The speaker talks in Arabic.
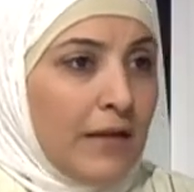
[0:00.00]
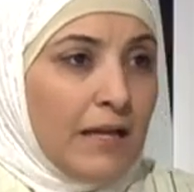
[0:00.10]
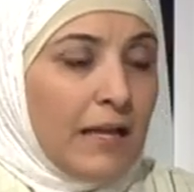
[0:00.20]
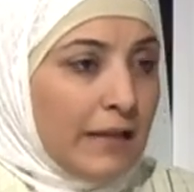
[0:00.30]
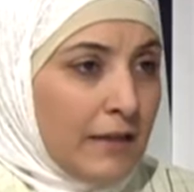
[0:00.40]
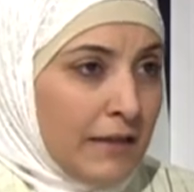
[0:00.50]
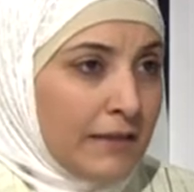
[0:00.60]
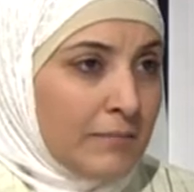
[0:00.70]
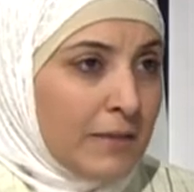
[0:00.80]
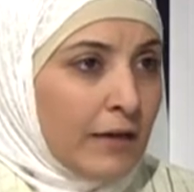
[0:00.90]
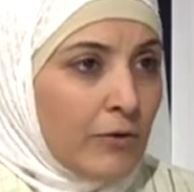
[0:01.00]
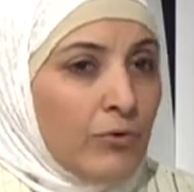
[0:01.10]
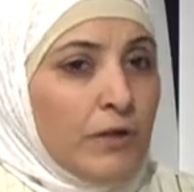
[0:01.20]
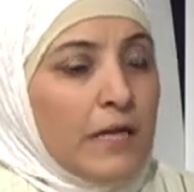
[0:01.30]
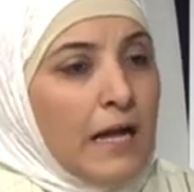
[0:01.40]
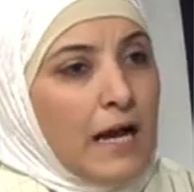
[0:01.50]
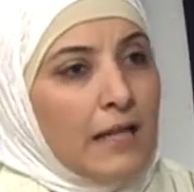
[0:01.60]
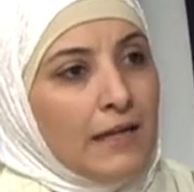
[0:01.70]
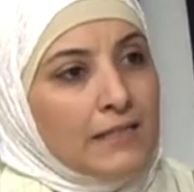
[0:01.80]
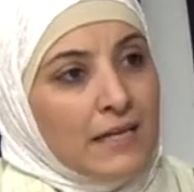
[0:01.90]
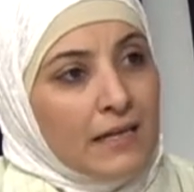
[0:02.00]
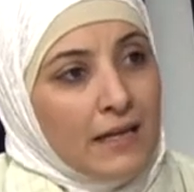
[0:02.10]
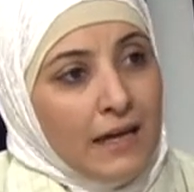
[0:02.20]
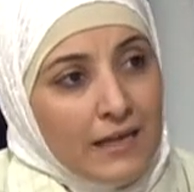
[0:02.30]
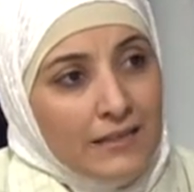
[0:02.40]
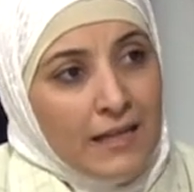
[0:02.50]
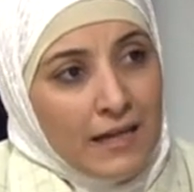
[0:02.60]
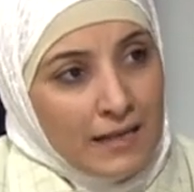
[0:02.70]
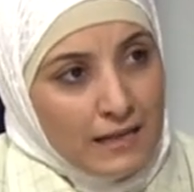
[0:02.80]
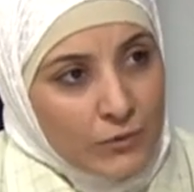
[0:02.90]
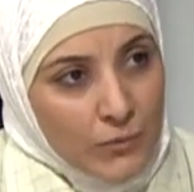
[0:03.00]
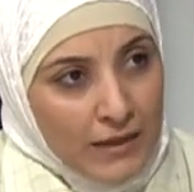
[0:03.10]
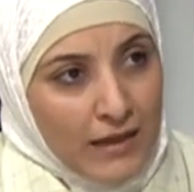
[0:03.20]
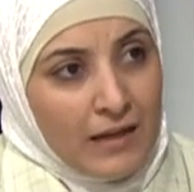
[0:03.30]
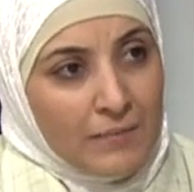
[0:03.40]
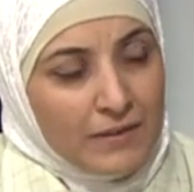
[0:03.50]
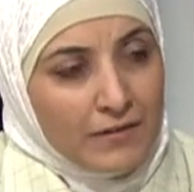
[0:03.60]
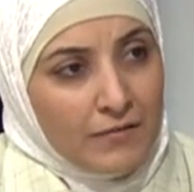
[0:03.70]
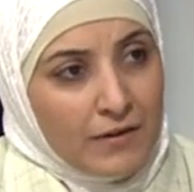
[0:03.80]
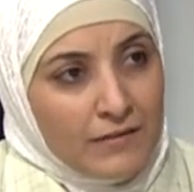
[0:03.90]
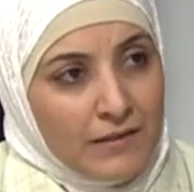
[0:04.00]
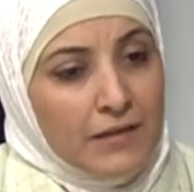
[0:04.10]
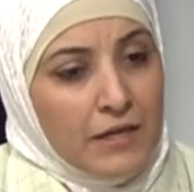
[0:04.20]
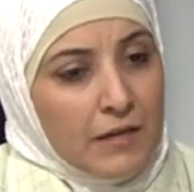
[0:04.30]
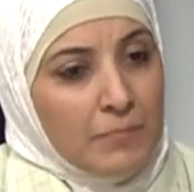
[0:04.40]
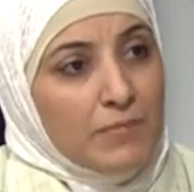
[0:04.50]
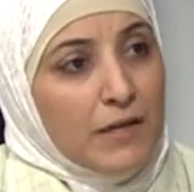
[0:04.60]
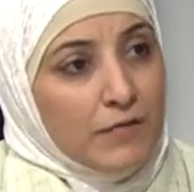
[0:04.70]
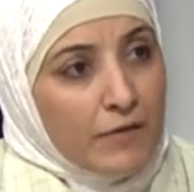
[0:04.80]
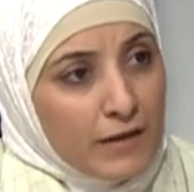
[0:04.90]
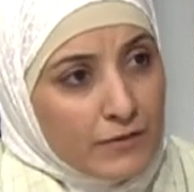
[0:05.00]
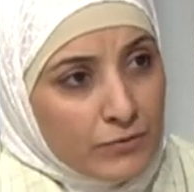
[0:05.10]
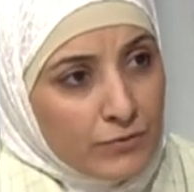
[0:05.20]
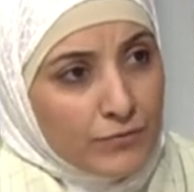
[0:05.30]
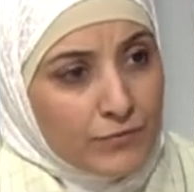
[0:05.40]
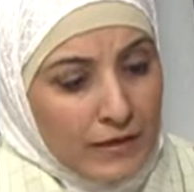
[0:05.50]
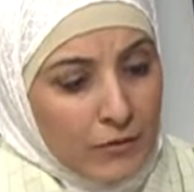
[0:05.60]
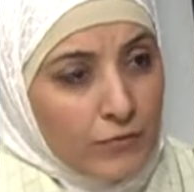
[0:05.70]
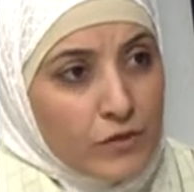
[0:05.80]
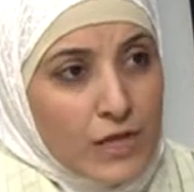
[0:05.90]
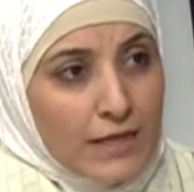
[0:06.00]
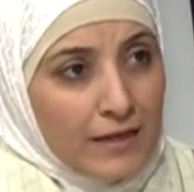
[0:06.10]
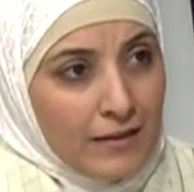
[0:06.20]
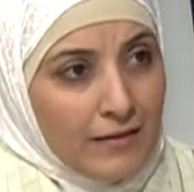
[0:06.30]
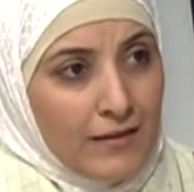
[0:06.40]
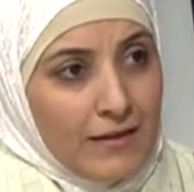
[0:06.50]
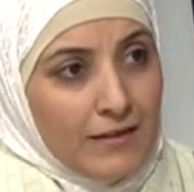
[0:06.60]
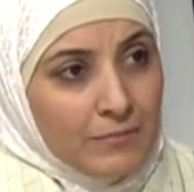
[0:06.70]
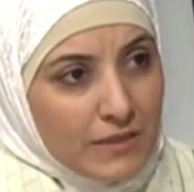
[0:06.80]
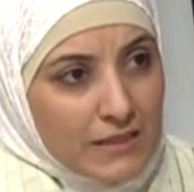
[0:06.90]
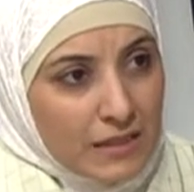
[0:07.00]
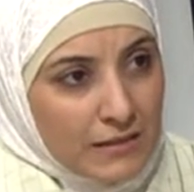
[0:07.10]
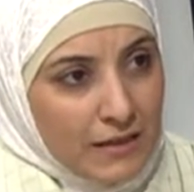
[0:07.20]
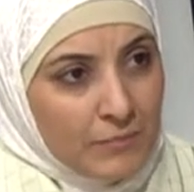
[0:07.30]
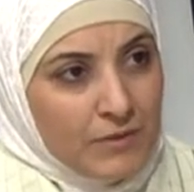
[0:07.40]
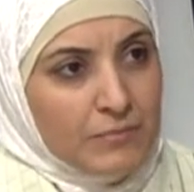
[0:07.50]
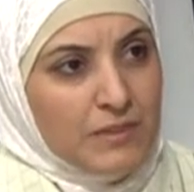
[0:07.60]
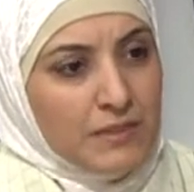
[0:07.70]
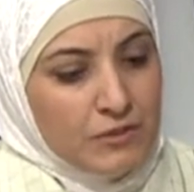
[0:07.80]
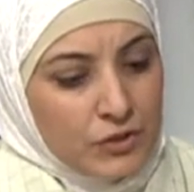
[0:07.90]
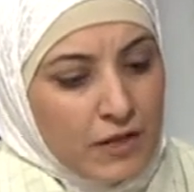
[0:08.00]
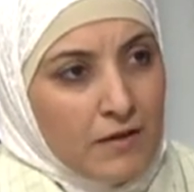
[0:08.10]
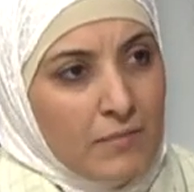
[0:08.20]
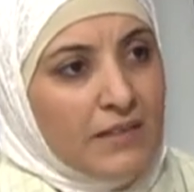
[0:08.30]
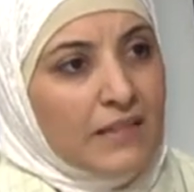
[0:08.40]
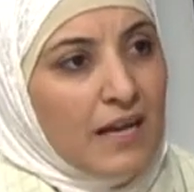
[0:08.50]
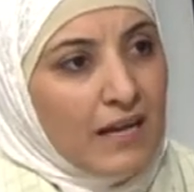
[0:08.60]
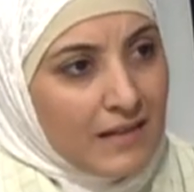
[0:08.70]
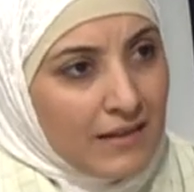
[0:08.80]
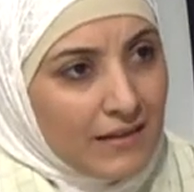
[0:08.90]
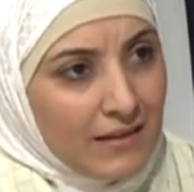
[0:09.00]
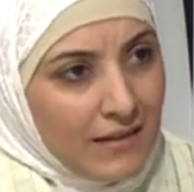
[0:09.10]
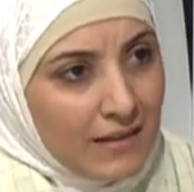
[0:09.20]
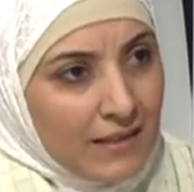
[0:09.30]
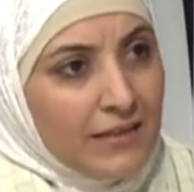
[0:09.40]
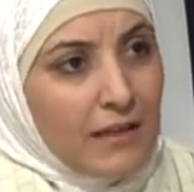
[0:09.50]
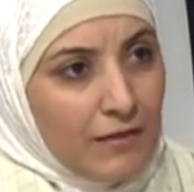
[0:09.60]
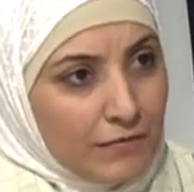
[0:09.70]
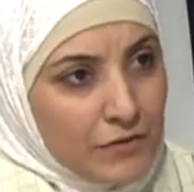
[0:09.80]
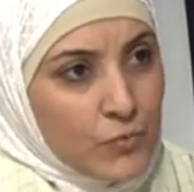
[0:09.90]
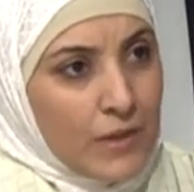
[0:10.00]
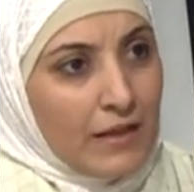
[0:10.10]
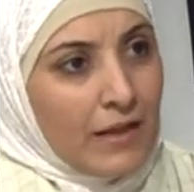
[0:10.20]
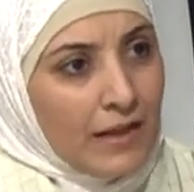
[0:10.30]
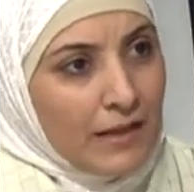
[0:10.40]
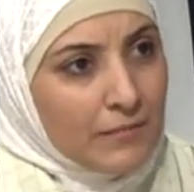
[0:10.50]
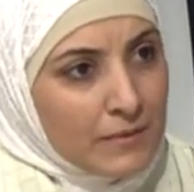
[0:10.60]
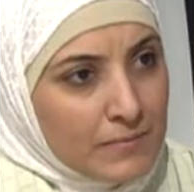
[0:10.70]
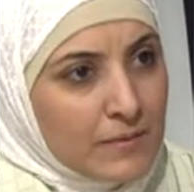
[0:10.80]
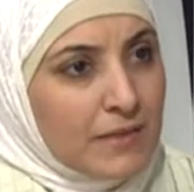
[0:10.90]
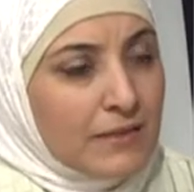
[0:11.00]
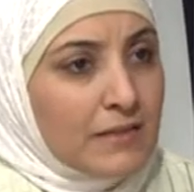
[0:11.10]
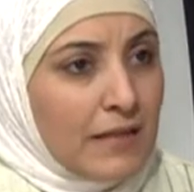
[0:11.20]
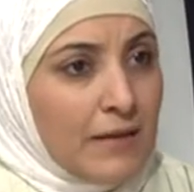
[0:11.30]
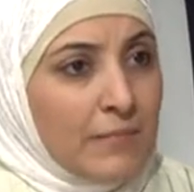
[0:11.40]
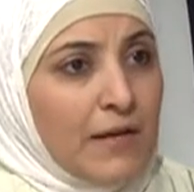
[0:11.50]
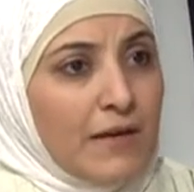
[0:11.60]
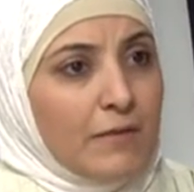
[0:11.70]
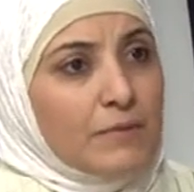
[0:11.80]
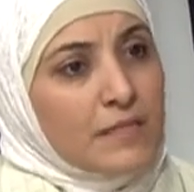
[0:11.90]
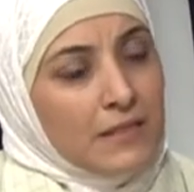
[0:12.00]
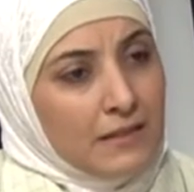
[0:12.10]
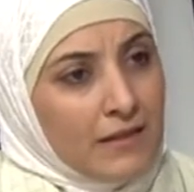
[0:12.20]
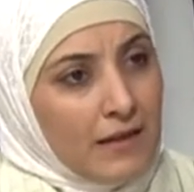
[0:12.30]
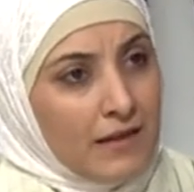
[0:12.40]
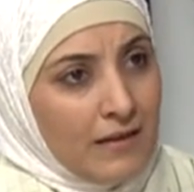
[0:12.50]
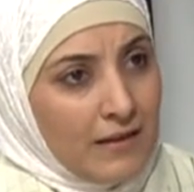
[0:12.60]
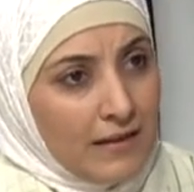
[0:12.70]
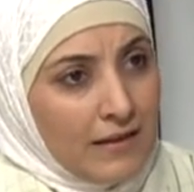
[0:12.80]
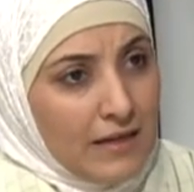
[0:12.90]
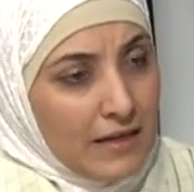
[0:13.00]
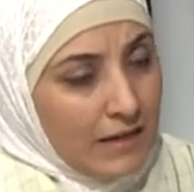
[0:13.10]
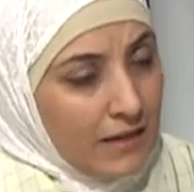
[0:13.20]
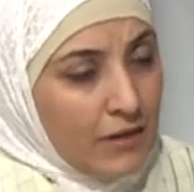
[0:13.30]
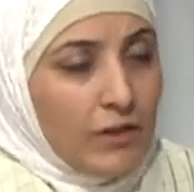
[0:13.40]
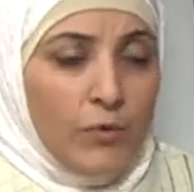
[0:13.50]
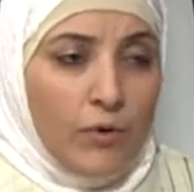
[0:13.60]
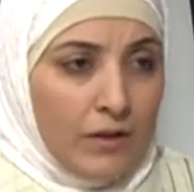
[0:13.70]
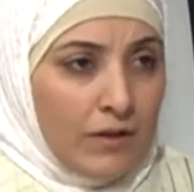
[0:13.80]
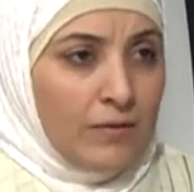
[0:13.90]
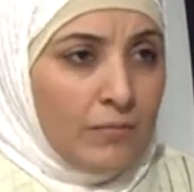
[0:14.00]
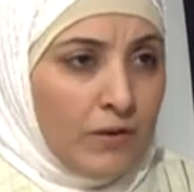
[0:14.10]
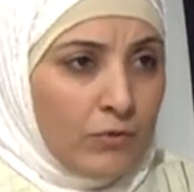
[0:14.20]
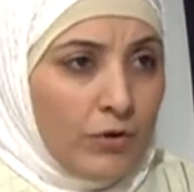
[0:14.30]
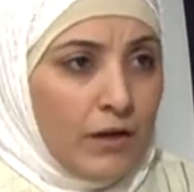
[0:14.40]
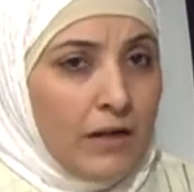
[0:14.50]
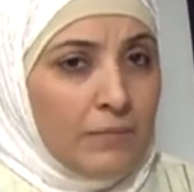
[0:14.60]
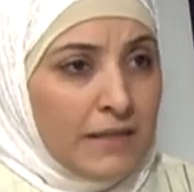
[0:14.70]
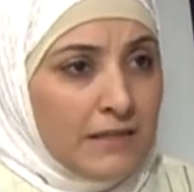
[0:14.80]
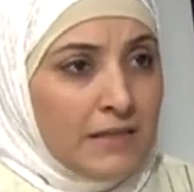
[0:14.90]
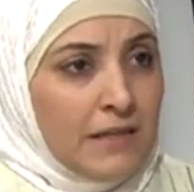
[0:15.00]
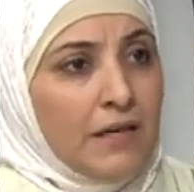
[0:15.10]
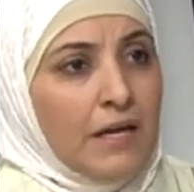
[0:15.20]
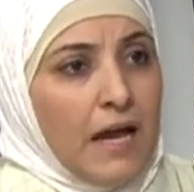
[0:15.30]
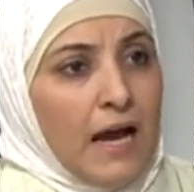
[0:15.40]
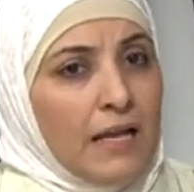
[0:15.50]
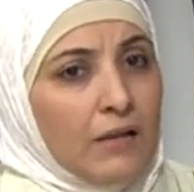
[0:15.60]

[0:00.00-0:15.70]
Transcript: الاكل اللي احنا بناكله هلا اذا اخذنا هاي الادويه على معده فاضيه بيبدا افرازه فلانه فيش اكل يمتص هذا الحمض بصير جدار المعده يتاكل يضعف شوي الخلايا بتبدا تلتهب فبصير عندنا اللي هو القرحه المعديه هلا